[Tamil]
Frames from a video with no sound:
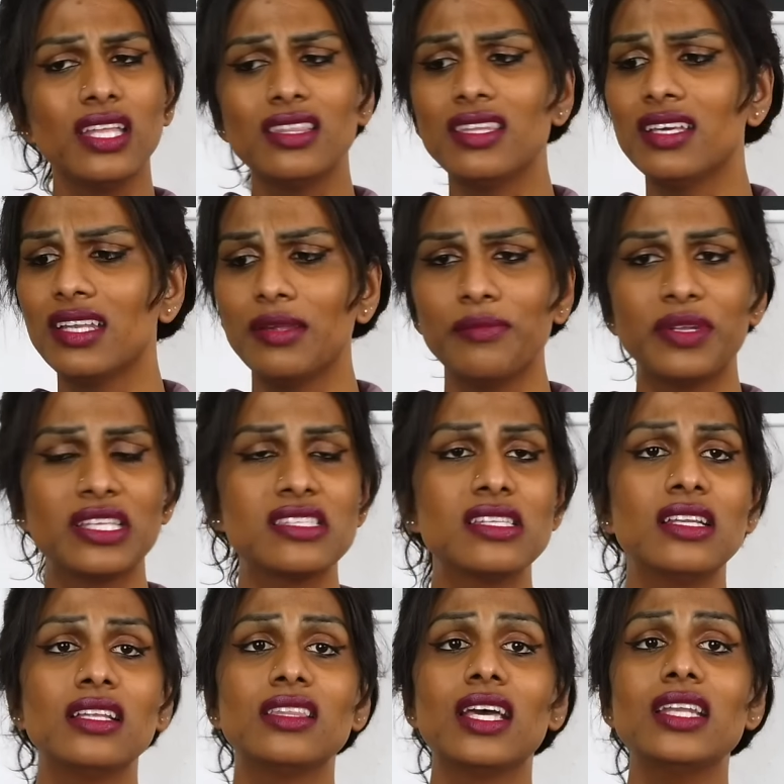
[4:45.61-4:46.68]
ஏற்றுக்கிறேன்
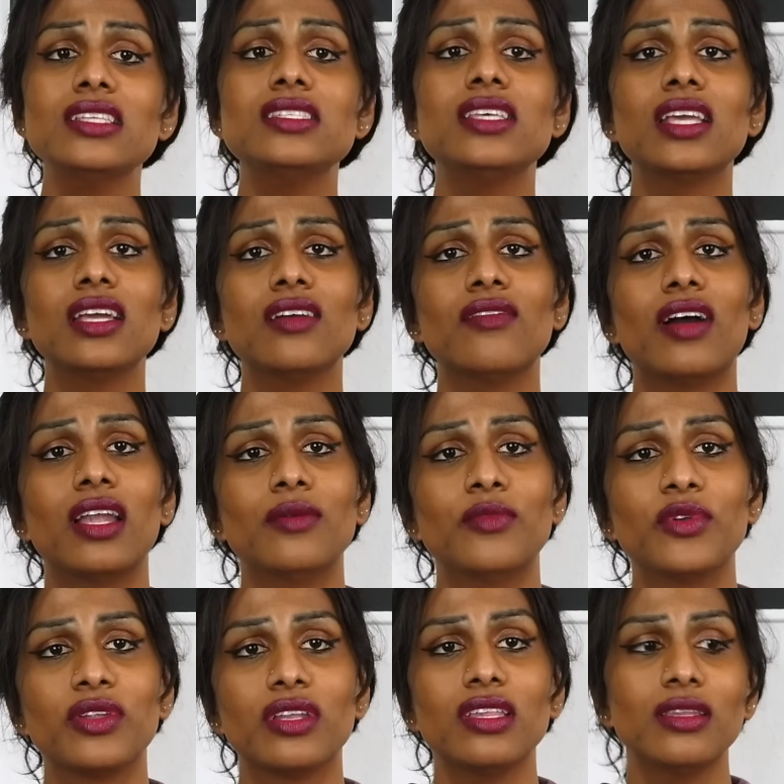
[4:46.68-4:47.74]
பிரச்சனை இல்லை தனிச்சு எங்கே வாழ
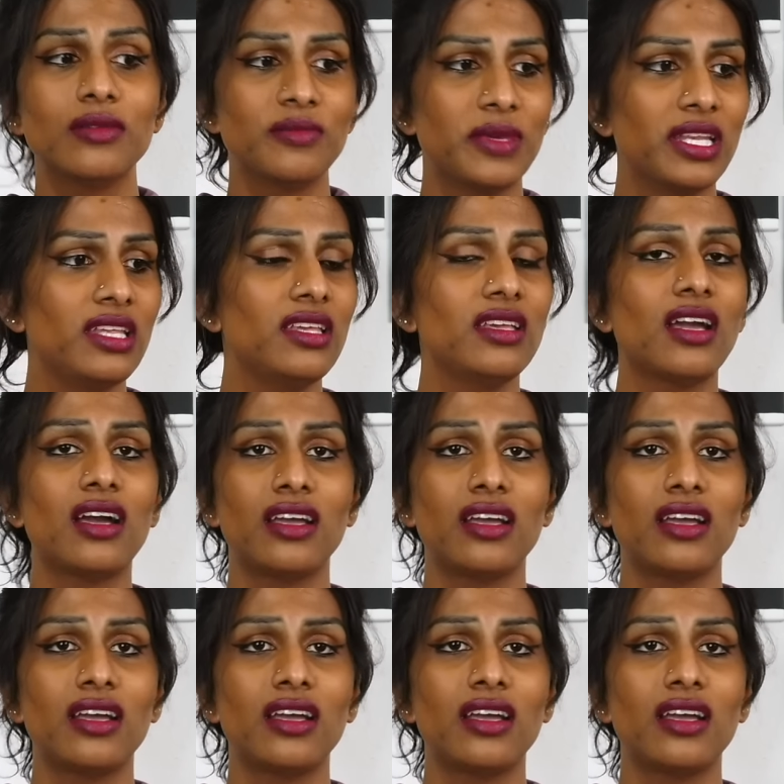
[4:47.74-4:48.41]
முடியும்னா இந்த மாதிரி